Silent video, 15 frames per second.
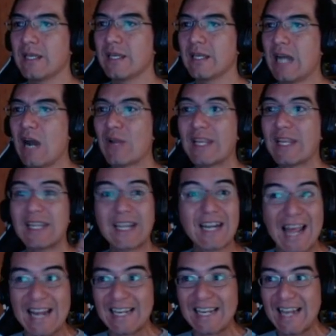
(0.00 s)
Ahora hay que
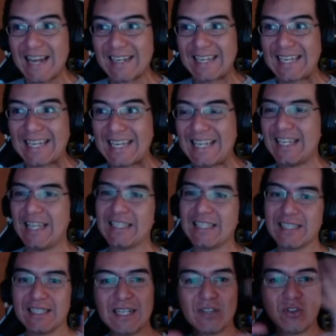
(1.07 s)
crear la rejilla, es
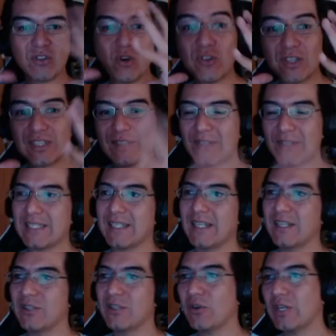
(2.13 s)
decir, dónde se va a hacer
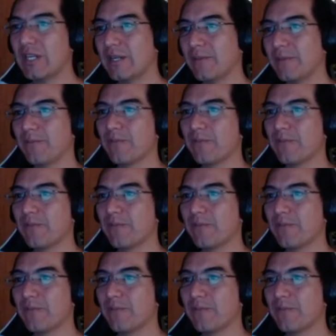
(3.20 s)
el docking.